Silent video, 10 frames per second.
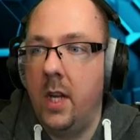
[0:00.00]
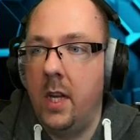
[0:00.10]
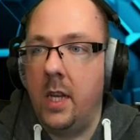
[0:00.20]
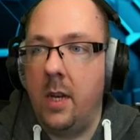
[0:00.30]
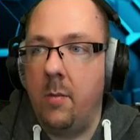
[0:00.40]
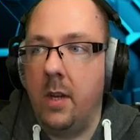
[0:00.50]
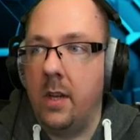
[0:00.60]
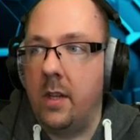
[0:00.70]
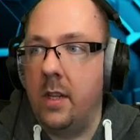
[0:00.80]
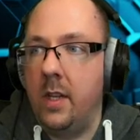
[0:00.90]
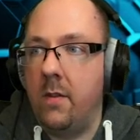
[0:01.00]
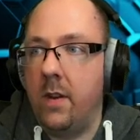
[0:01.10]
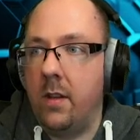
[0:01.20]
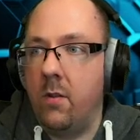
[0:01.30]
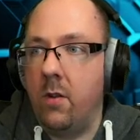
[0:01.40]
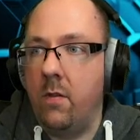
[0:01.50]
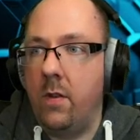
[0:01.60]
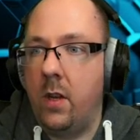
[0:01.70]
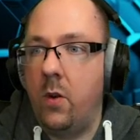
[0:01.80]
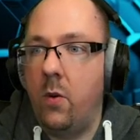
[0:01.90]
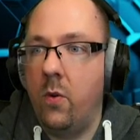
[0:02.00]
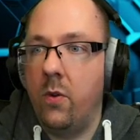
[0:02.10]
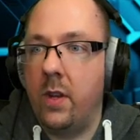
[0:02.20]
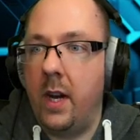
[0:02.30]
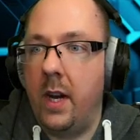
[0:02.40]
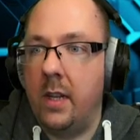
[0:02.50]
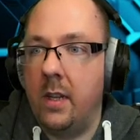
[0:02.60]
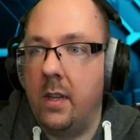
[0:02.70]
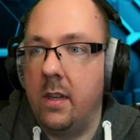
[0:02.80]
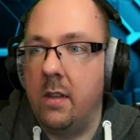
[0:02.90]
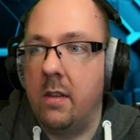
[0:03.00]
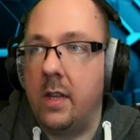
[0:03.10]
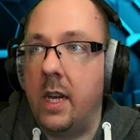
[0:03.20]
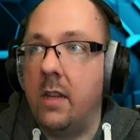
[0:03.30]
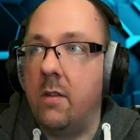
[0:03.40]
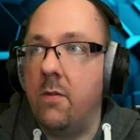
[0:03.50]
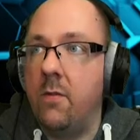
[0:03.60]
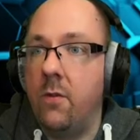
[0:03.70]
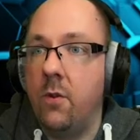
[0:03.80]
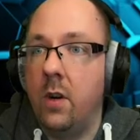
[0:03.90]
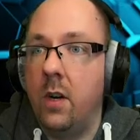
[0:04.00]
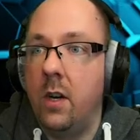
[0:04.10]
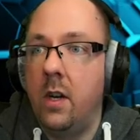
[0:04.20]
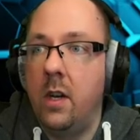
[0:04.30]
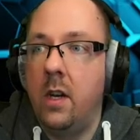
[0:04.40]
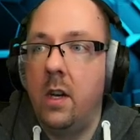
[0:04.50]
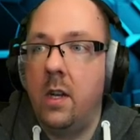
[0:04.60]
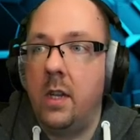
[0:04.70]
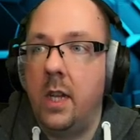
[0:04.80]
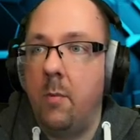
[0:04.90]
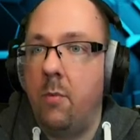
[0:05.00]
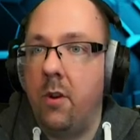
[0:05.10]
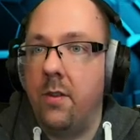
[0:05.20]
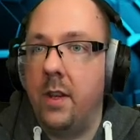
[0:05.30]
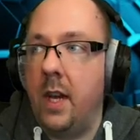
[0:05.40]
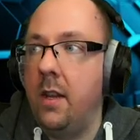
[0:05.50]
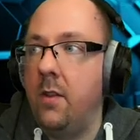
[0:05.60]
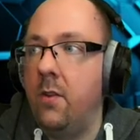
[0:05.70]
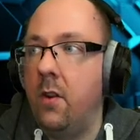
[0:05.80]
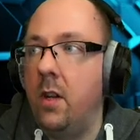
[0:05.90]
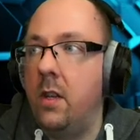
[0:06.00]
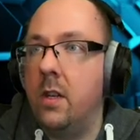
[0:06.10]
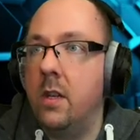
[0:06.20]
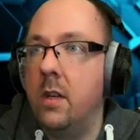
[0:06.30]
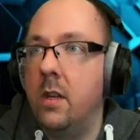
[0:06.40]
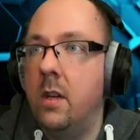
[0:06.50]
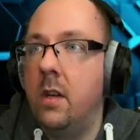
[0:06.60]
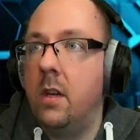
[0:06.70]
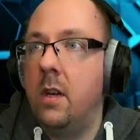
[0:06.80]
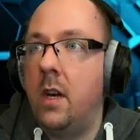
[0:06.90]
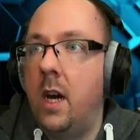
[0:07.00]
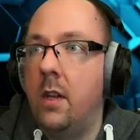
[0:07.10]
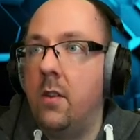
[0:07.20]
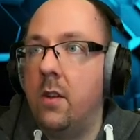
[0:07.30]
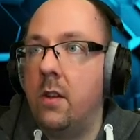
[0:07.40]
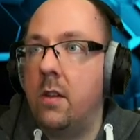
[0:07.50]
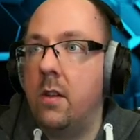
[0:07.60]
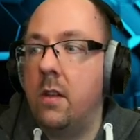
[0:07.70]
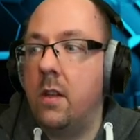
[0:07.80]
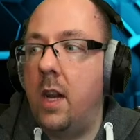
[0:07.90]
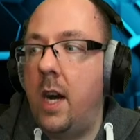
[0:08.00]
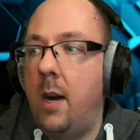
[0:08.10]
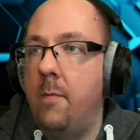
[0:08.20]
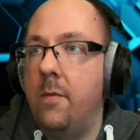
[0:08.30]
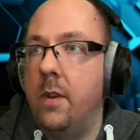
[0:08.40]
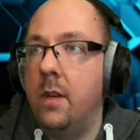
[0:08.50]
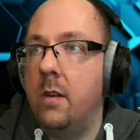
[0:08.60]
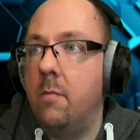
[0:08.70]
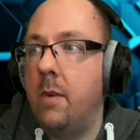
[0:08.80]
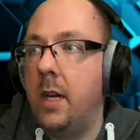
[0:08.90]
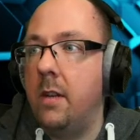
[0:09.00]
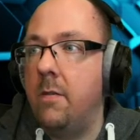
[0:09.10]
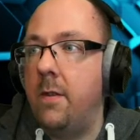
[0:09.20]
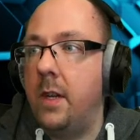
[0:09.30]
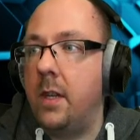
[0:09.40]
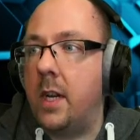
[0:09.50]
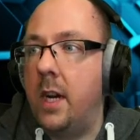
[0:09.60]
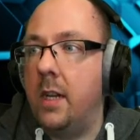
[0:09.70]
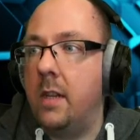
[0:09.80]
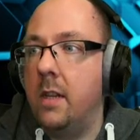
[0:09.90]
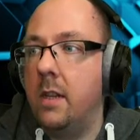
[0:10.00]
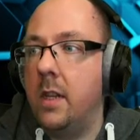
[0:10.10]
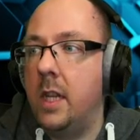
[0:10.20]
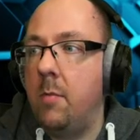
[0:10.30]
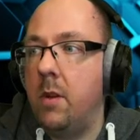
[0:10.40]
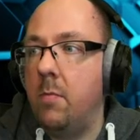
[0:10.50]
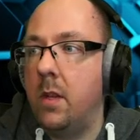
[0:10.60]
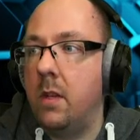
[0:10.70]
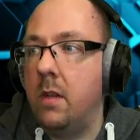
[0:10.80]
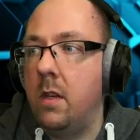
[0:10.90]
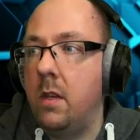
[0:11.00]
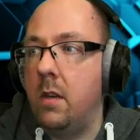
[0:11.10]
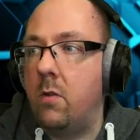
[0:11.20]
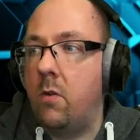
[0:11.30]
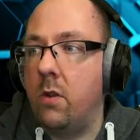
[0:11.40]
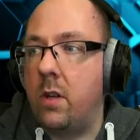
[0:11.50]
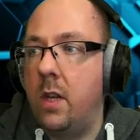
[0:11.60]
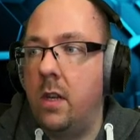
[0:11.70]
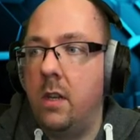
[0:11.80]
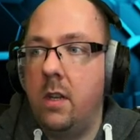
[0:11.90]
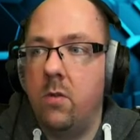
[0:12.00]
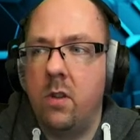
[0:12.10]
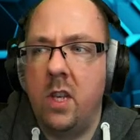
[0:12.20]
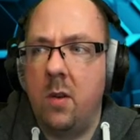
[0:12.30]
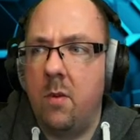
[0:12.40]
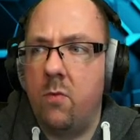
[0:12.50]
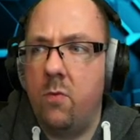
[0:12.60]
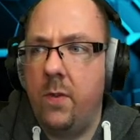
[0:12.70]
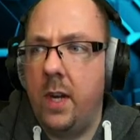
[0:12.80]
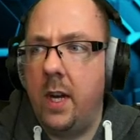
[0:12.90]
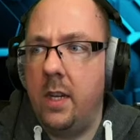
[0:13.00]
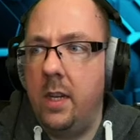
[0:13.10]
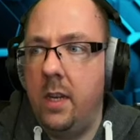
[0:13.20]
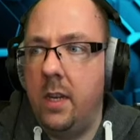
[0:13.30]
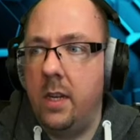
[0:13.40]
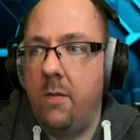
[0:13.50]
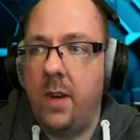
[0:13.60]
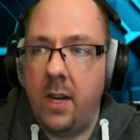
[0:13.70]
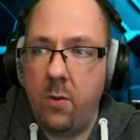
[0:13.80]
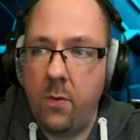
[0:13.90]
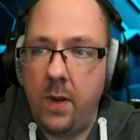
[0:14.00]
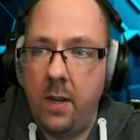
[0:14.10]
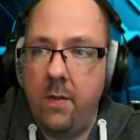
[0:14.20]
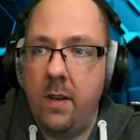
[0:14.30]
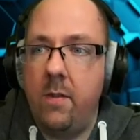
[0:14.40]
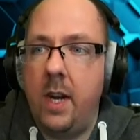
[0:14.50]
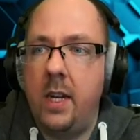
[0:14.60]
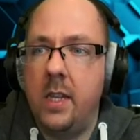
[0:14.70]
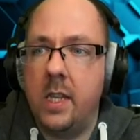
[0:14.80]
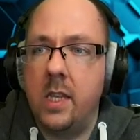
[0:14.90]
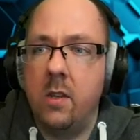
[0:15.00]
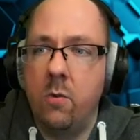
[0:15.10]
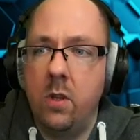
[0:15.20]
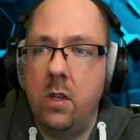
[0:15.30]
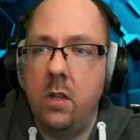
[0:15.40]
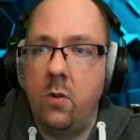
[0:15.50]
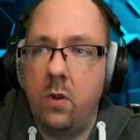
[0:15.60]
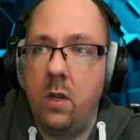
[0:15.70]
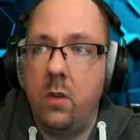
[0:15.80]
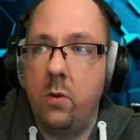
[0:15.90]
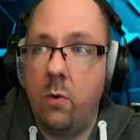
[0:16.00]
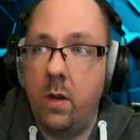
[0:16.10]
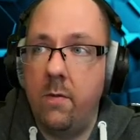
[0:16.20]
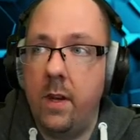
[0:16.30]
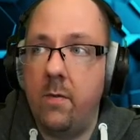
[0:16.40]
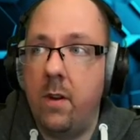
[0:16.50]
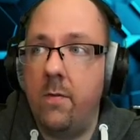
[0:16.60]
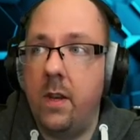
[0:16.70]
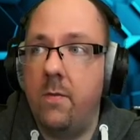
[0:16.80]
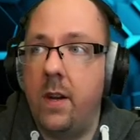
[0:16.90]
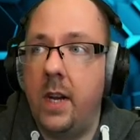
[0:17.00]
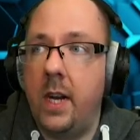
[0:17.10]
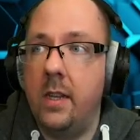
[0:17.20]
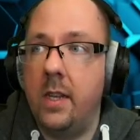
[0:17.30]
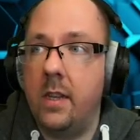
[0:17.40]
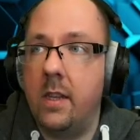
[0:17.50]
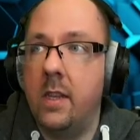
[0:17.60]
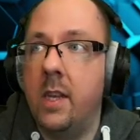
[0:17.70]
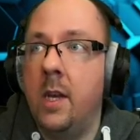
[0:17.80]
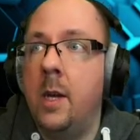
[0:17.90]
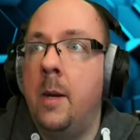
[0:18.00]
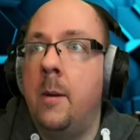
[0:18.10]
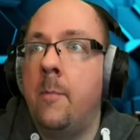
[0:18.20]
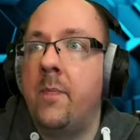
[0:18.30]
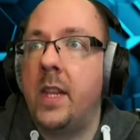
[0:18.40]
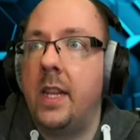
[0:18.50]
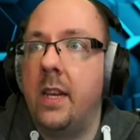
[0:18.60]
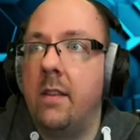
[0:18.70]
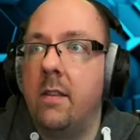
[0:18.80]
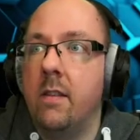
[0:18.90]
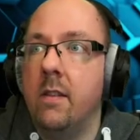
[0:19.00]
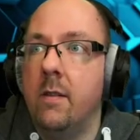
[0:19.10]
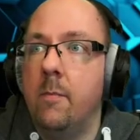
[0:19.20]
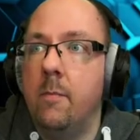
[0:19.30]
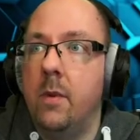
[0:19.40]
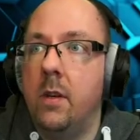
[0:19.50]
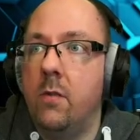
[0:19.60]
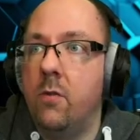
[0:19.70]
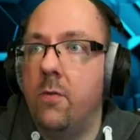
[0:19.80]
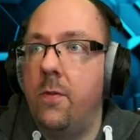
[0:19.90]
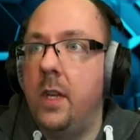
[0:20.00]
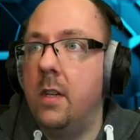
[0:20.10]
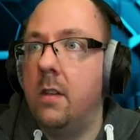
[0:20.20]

Ich habe hier jetzt nichts, was irgendwie großartig interessant für den Boss sein sollte. Ansonsten haben wir bei den Fähigkeiten, nehme ich mit die Kronosklinge, die nutze ich aber so gut wie gar nicht hier. Die Verlangungsfalle werden wir einsetzen und die tückischen Kugeln werden wir auf jeden Fall einsetzen. Das ähm, so viel